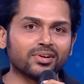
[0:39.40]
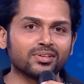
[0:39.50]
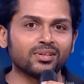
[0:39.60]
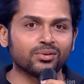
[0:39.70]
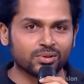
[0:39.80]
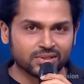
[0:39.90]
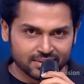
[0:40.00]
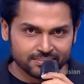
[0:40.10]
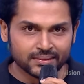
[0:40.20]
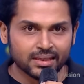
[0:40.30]
வருதுன்னு தோணுச்சு
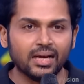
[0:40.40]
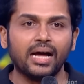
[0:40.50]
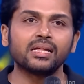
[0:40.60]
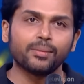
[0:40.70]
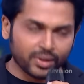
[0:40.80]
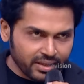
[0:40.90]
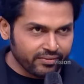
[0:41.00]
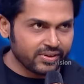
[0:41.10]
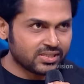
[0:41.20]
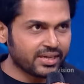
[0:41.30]
அதுக்கப்புறம் தான்
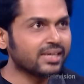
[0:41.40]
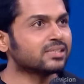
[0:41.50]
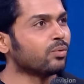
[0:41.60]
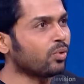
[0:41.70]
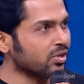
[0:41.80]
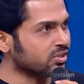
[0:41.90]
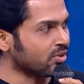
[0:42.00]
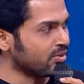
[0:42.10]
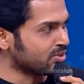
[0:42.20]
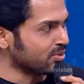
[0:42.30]
வி சேஞ்ச் த வாய்ஸ் ஆல்சோ